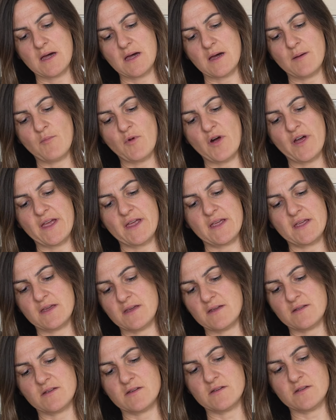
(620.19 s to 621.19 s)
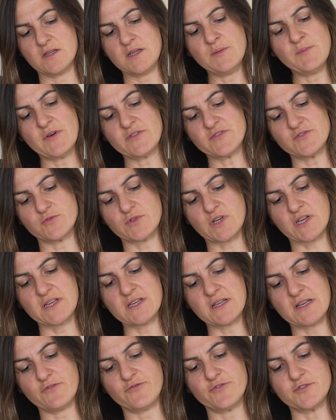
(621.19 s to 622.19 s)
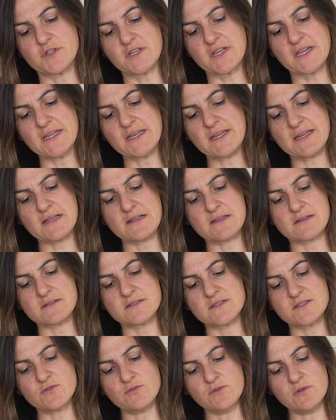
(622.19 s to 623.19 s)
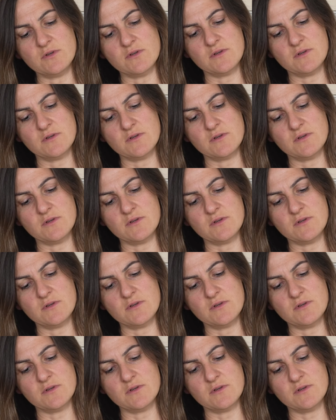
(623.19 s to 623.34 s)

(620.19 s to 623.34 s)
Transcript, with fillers: einmal immer so Drittel für Drittel dazu